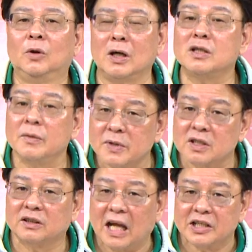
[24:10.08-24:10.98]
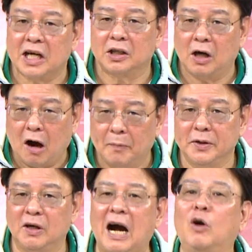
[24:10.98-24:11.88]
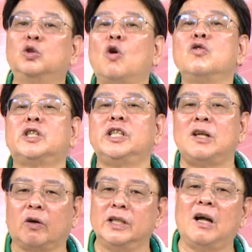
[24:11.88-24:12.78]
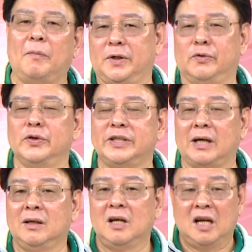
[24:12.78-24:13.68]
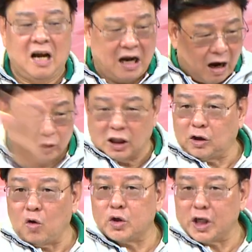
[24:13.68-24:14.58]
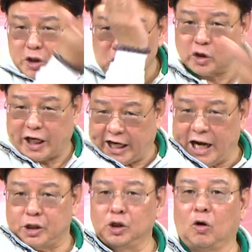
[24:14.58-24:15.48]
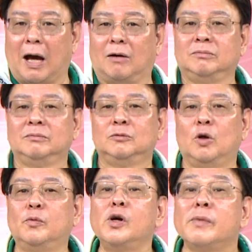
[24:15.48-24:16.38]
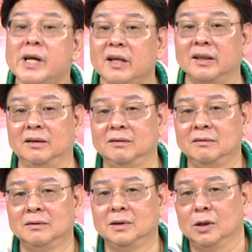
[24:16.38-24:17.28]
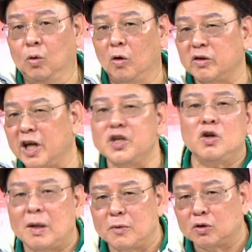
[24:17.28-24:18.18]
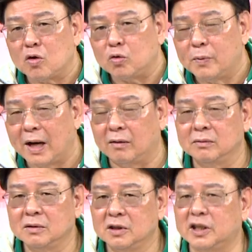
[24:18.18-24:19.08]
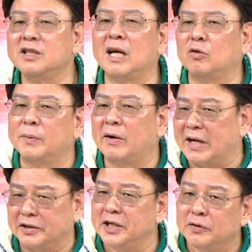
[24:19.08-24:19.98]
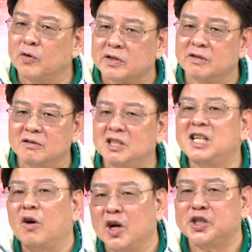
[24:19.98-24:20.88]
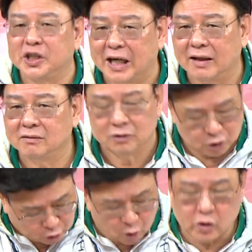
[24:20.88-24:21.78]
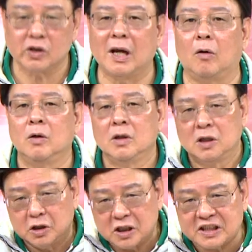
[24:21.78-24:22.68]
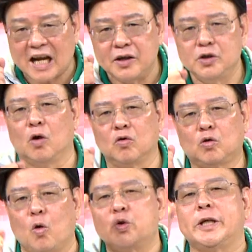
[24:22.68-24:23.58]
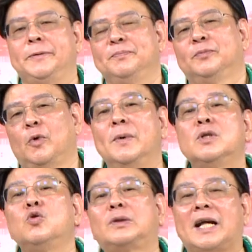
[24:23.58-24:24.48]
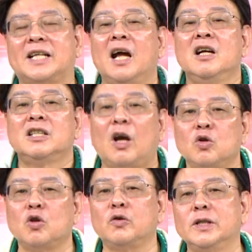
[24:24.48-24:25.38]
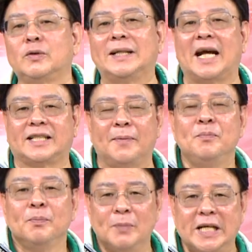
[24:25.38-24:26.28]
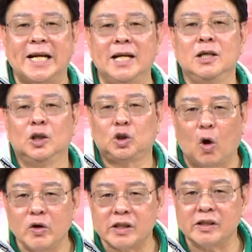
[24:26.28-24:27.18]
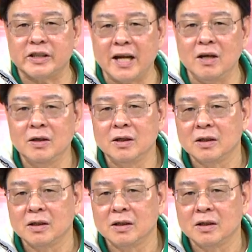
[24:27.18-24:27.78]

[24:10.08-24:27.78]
黄世明是大家的好朋友，好东西要跟好朋友分享，好的东西就是 AI 金头脑，我不会骗你。我研究那么多股票，现在股票两千多只，你让我会洗干，就是要善用工具。我们祝大家操作顺利，赚大钱。明天同一时间。